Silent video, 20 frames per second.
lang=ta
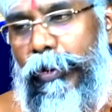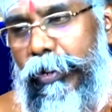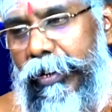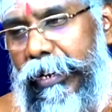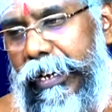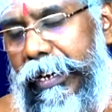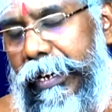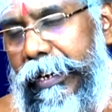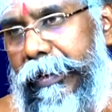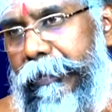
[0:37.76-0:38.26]

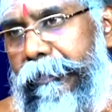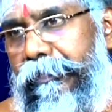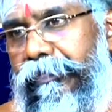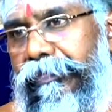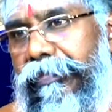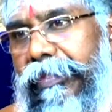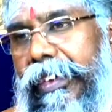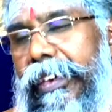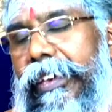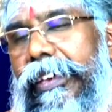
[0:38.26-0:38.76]
போகிறோம்னா
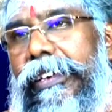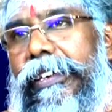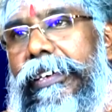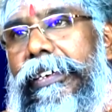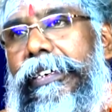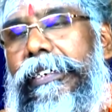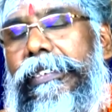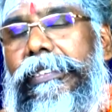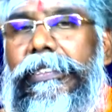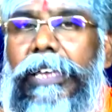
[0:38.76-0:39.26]

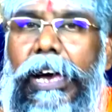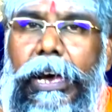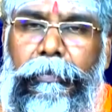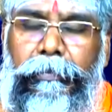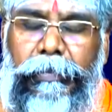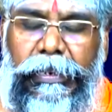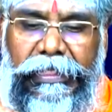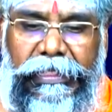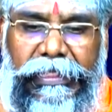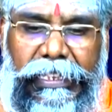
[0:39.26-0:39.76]

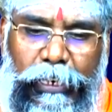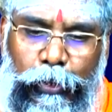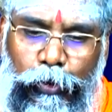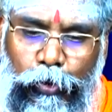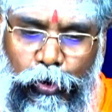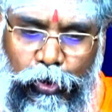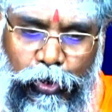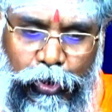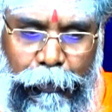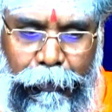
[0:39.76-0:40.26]
தாம்பத்திய
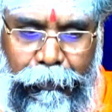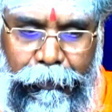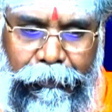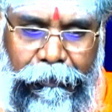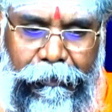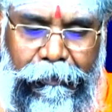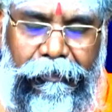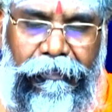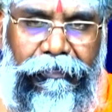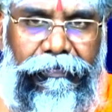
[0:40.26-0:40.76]
தோஷம்
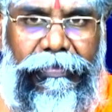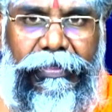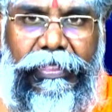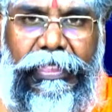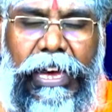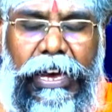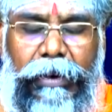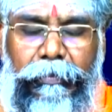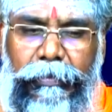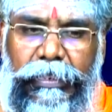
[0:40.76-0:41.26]

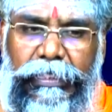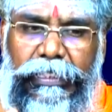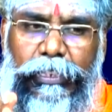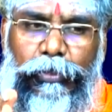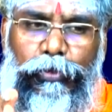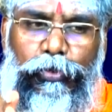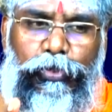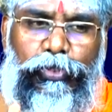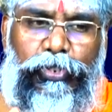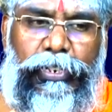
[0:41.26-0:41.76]
தாம்பத்திய
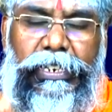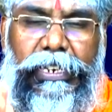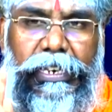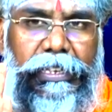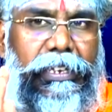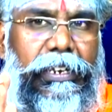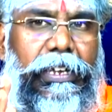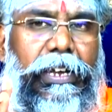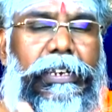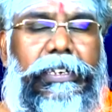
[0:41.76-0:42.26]
தோஷம்
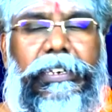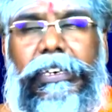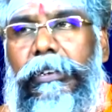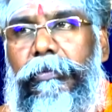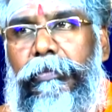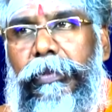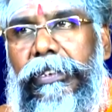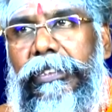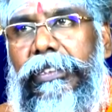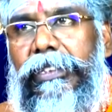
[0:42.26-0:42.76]
எதனால்
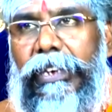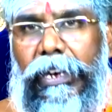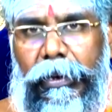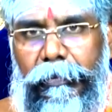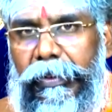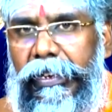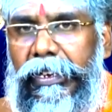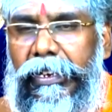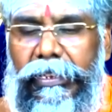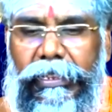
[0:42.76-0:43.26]
ஏற்படுது
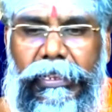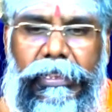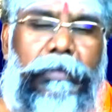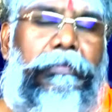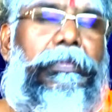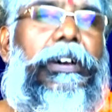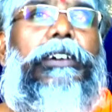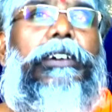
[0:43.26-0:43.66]
அப்படிங்கிறத தான்